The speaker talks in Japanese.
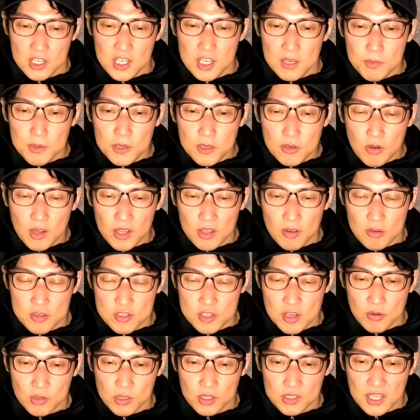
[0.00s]
EV の方が
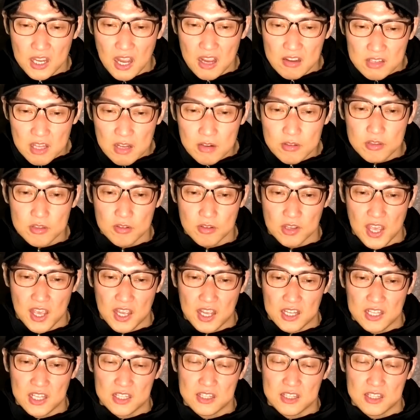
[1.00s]
40円ほど高くなるっていう結果